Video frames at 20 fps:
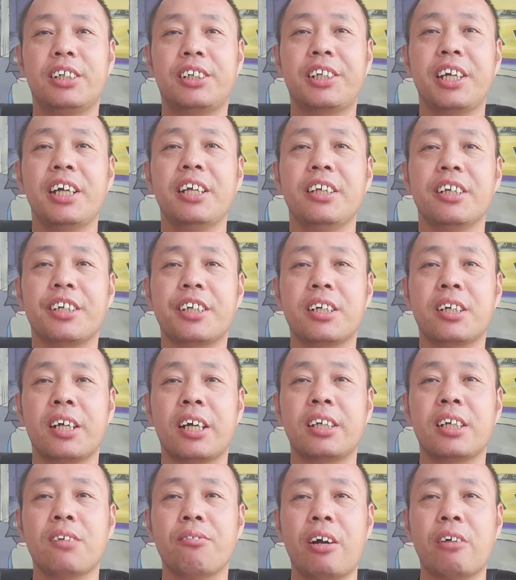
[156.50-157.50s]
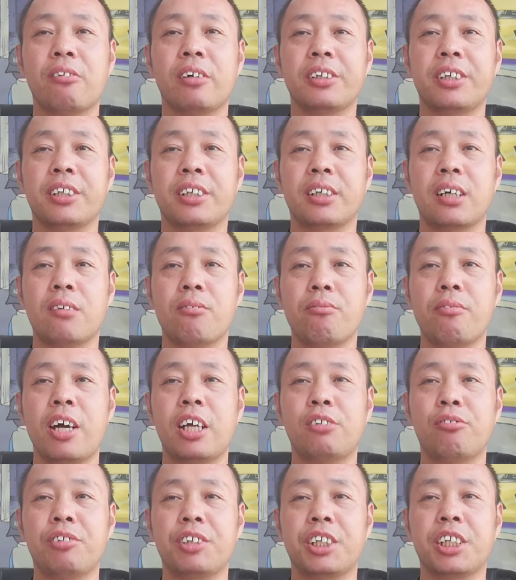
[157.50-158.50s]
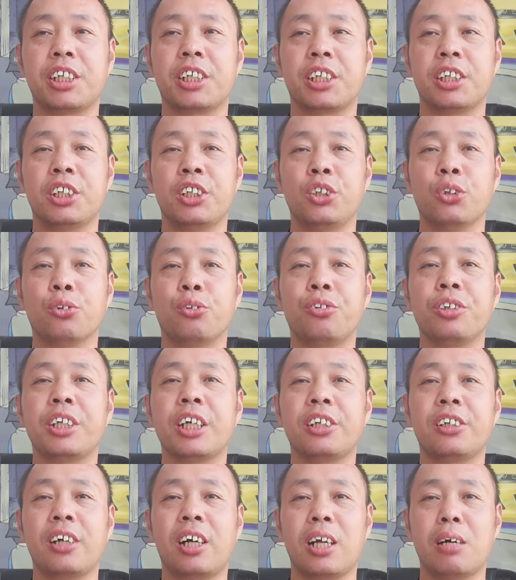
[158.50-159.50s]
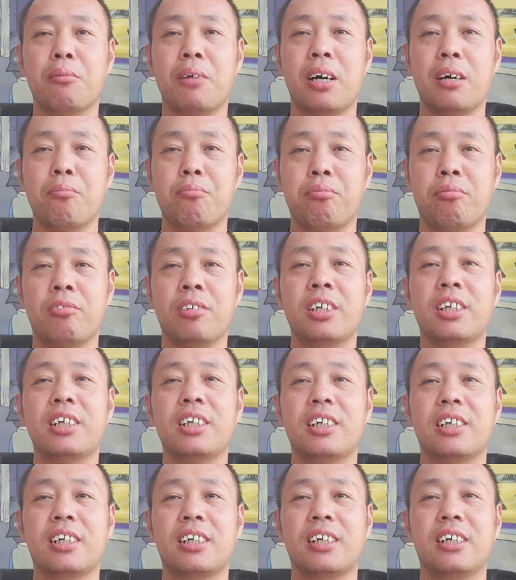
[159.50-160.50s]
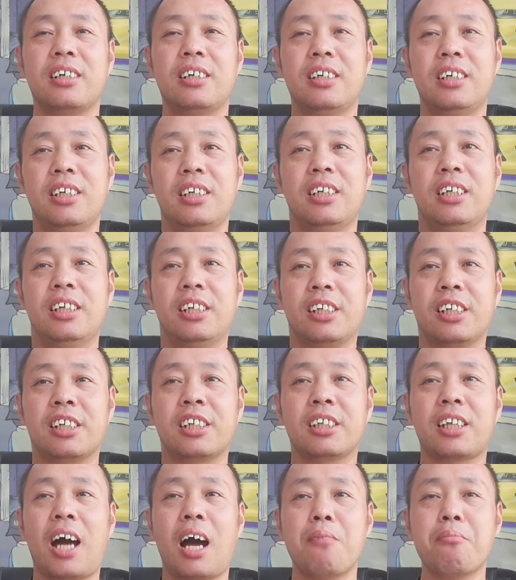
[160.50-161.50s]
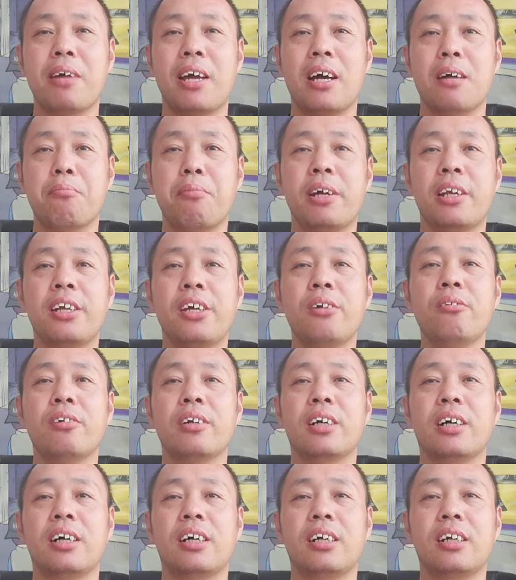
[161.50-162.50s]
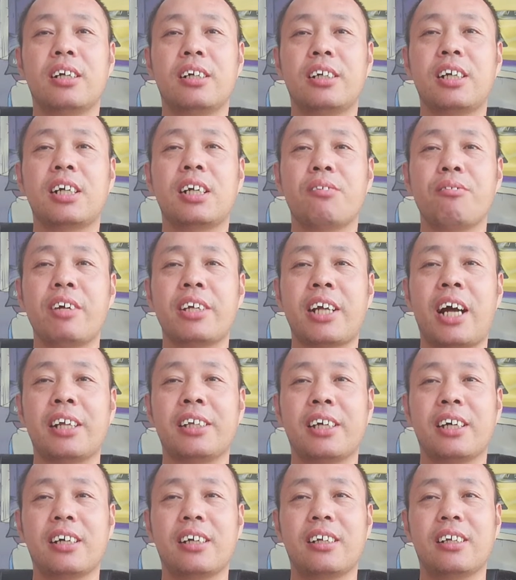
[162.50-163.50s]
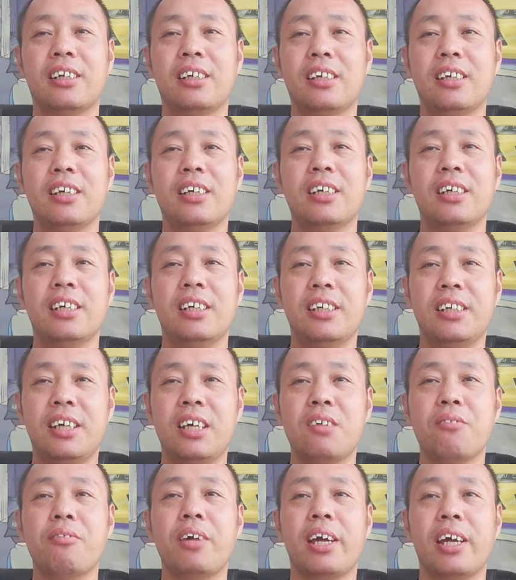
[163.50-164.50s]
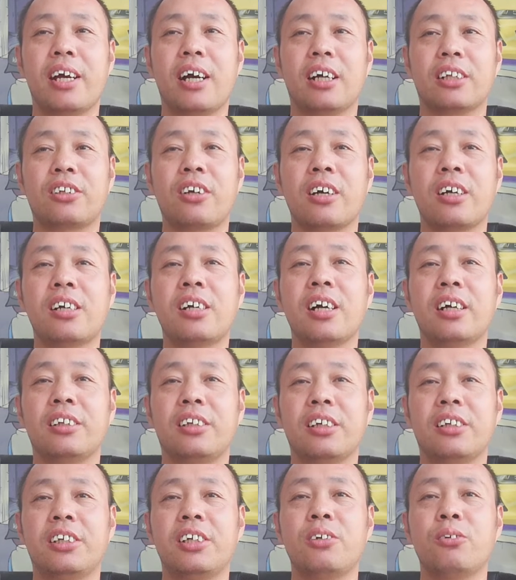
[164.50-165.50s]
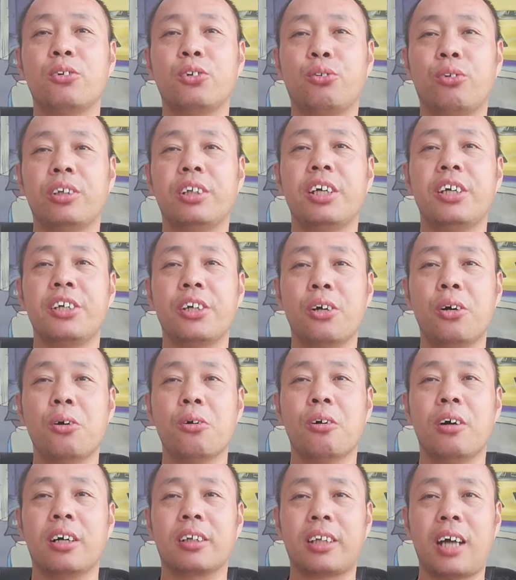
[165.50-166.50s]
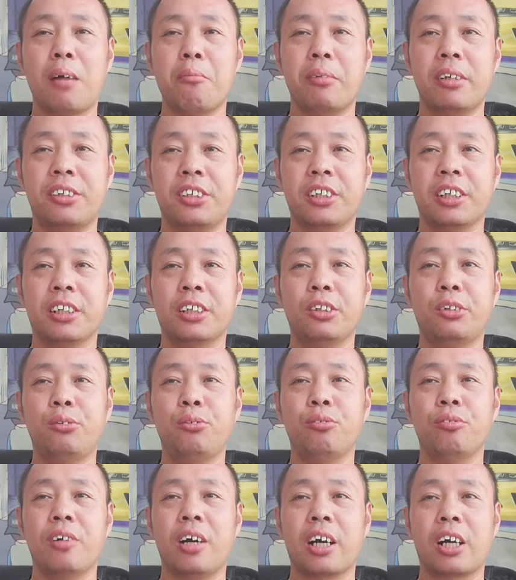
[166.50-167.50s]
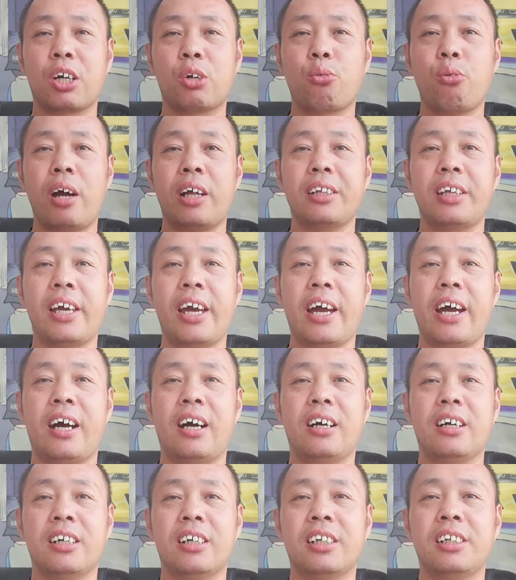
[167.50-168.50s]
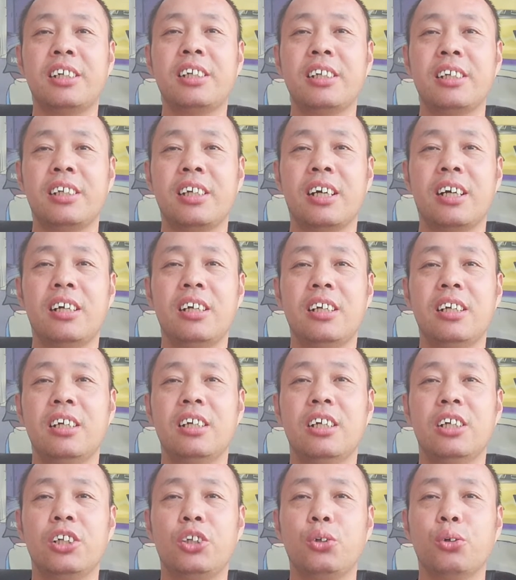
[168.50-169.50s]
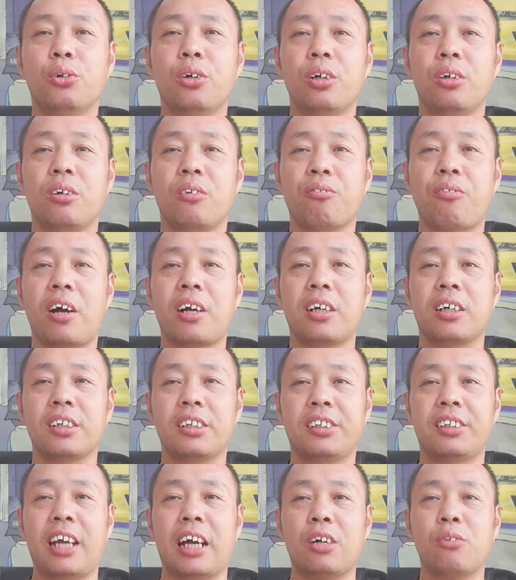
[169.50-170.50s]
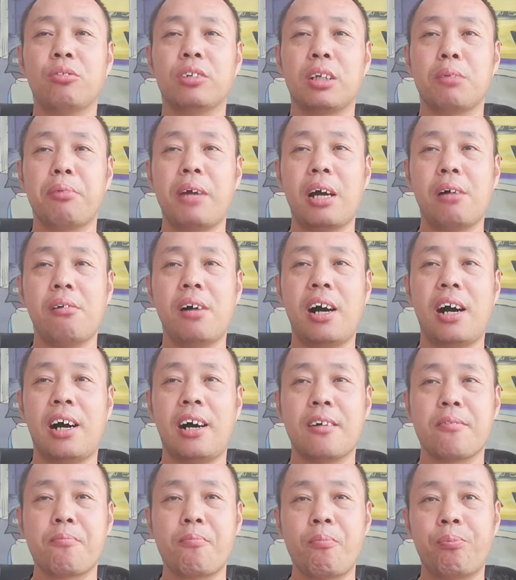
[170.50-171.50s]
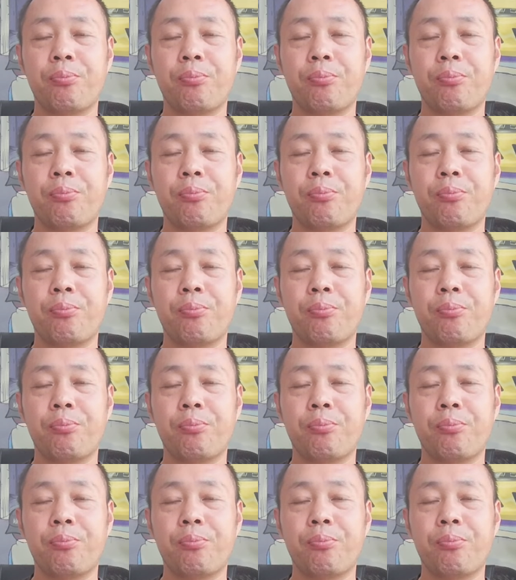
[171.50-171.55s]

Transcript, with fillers: 真的是人家外国记者歪曲事实、扭曲真相了吗？不是啊，只是他们被利用了。这是为啥呢？因为啊，当个体进入群体以后啊，他们的情绪啊、观念啊和智力啊、就会发生显著的变化，